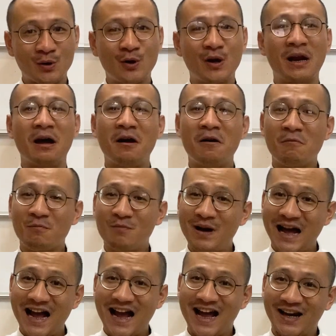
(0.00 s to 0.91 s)
đó là
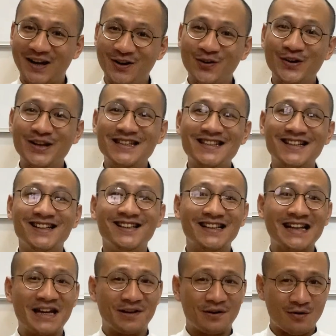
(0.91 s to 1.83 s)
bà nội
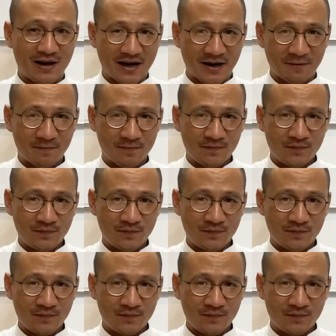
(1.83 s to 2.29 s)
trợ đành đoàng,